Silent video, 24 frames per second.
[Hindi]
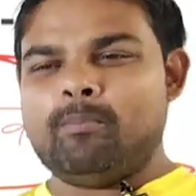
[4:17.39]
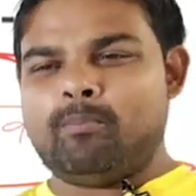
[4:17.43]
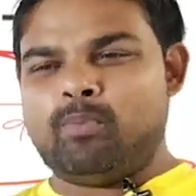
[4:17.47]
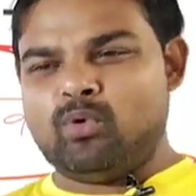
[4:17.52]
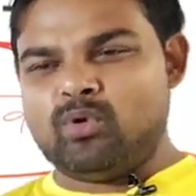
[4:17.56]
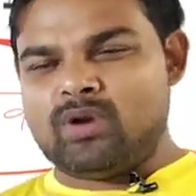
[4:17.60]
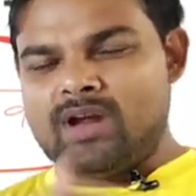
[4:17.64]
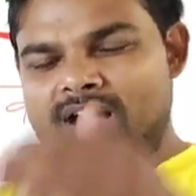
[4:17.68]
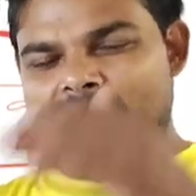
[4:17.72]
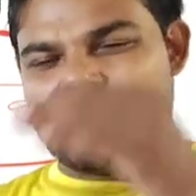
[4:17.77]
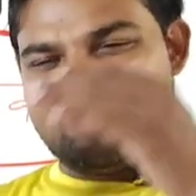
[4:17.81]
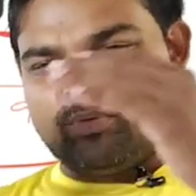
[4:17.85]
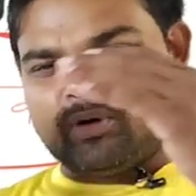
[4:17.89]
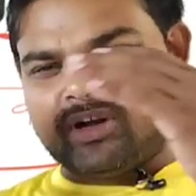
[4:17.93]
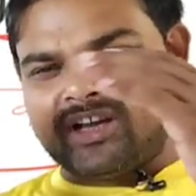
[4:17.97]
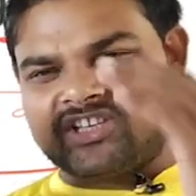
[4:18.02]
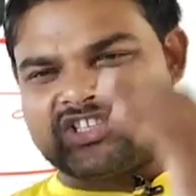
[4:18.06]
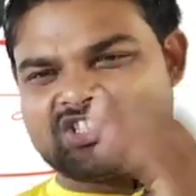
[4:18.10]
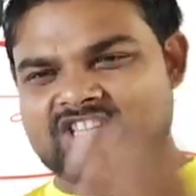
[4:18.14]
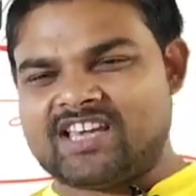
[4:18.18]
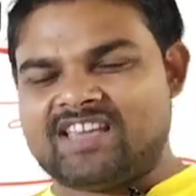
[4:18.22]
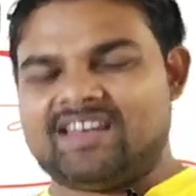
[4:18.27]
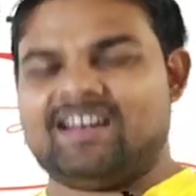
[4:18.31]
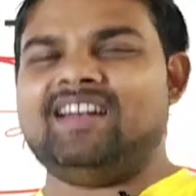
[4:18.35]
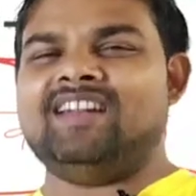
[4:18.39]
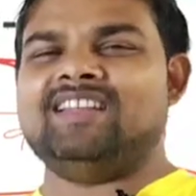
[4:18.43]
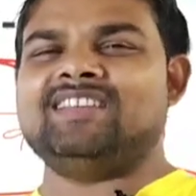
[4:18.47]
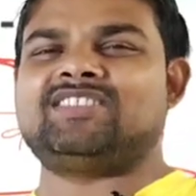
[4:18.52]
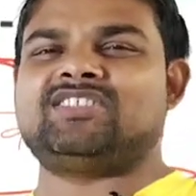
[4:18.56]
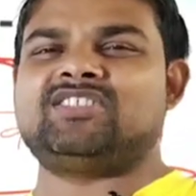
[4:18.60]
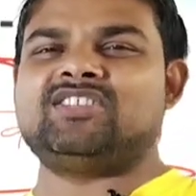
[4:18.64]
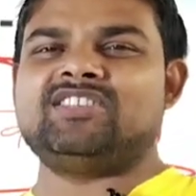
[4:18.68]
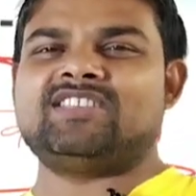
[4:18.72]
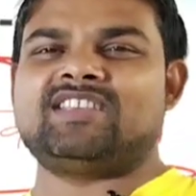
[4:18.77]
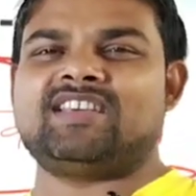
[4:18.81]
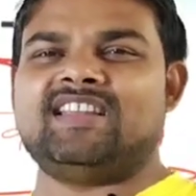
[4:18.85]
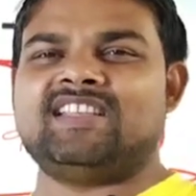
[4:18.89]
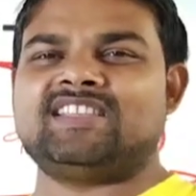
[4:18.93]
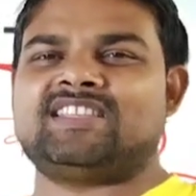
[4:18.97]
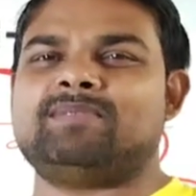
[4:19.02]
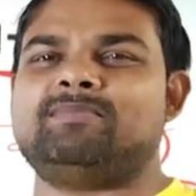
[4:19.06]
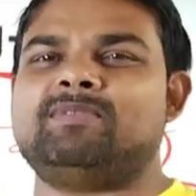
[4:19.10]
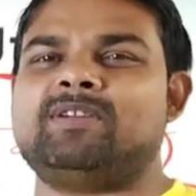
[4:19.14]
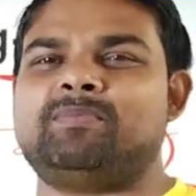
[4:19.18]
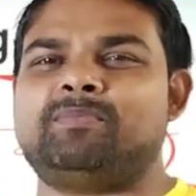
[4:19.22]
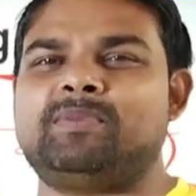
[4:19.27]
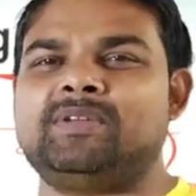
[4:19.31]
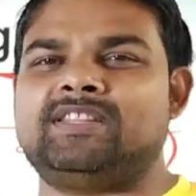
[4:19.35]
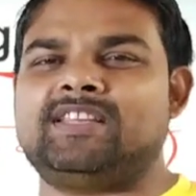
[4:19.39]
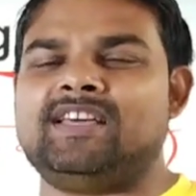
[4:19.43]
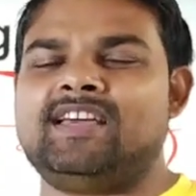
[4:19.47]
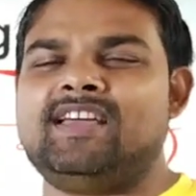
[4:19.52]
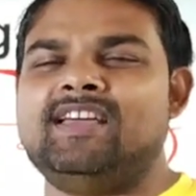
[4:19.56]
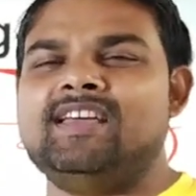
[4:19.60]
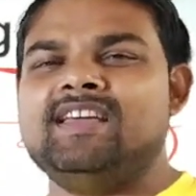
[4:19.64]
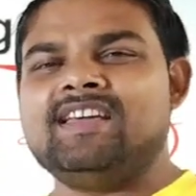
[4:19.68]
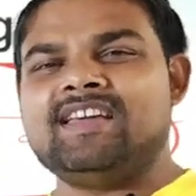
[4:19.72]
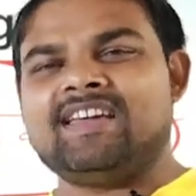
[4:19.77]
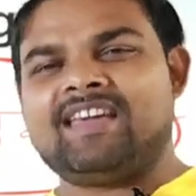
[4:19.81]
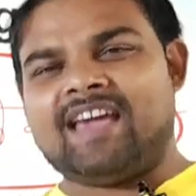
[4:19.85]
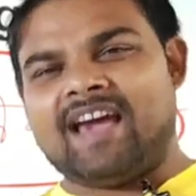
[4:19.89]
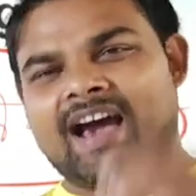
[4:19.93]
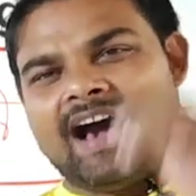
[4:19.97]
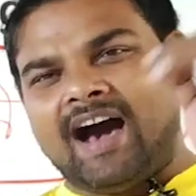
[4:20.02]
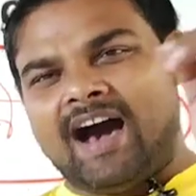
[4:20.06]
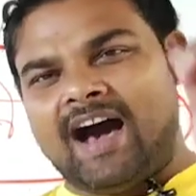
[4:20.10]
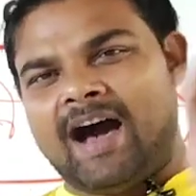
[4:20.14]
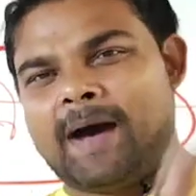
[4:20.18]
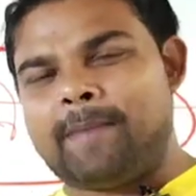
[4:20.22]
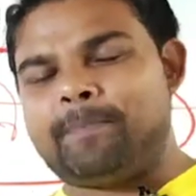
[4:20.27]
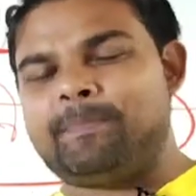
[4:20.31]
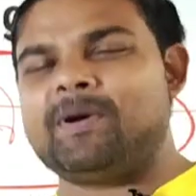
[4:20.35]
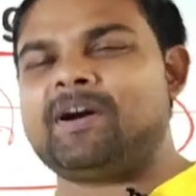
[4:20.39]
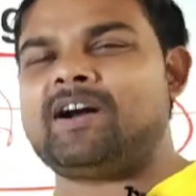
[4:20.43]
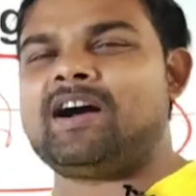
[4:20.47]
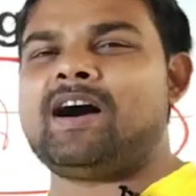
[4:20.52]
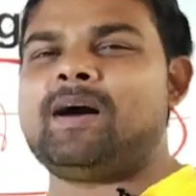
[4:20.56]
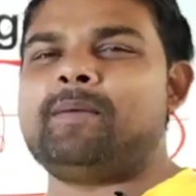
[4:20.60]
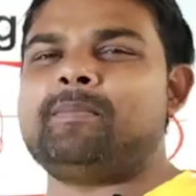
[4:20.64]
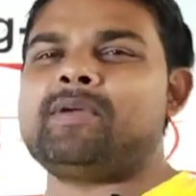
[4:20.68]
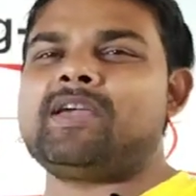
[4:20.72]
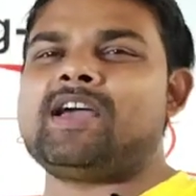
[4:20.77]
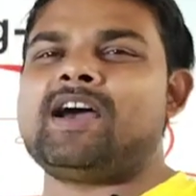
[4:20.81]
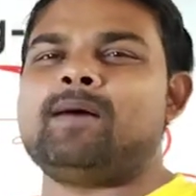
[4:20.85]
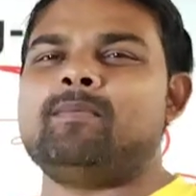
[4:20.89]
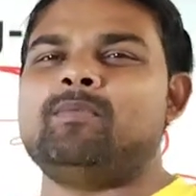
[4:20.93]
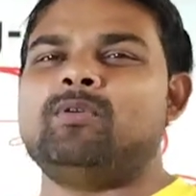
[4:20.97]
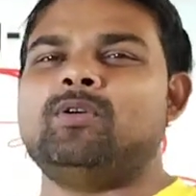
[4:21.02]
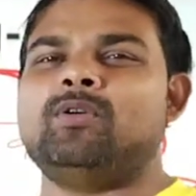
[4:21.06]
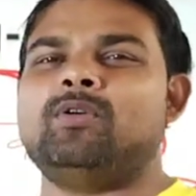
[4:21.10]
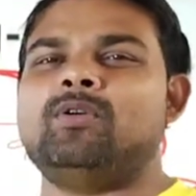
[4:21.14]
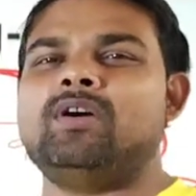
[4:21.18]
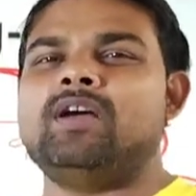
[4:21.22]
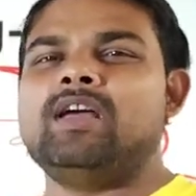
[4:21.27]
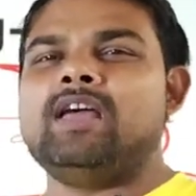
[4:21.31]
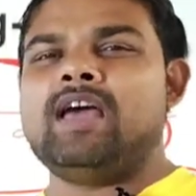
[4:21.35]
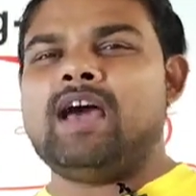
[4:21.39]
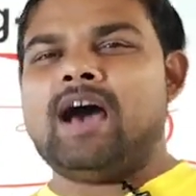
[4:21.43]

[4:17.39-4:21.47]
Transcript: पूरा का पूरा चैनल इस चीज़ के लिए लिए समर्पित है कि आप कामयाब हों